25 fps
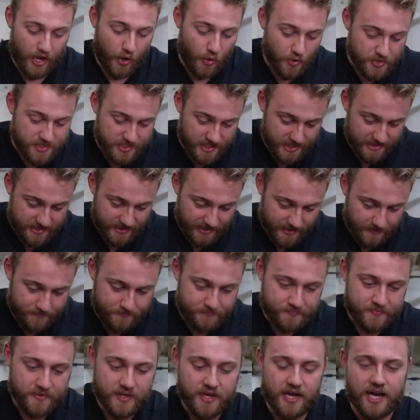
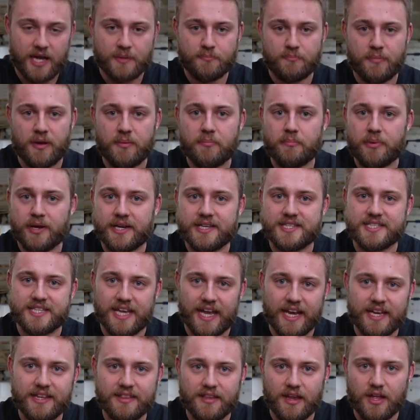Außerdem hat man bei
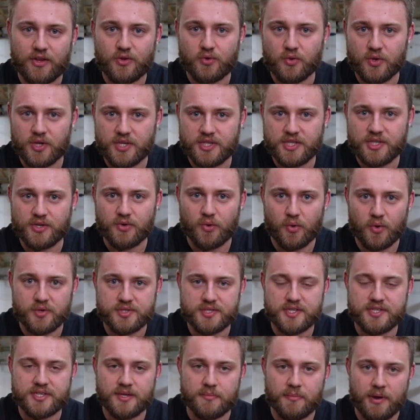Sand natürlich die
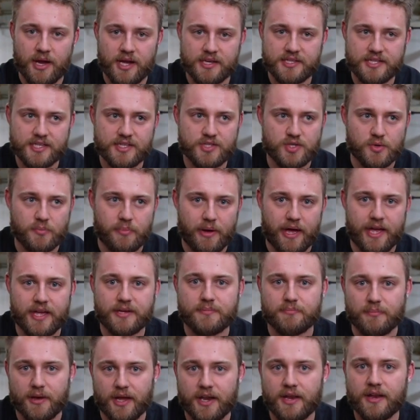große Thematik,
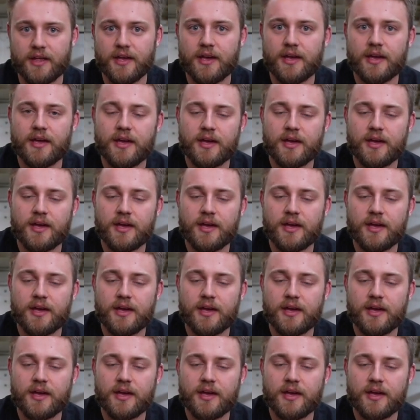sobald man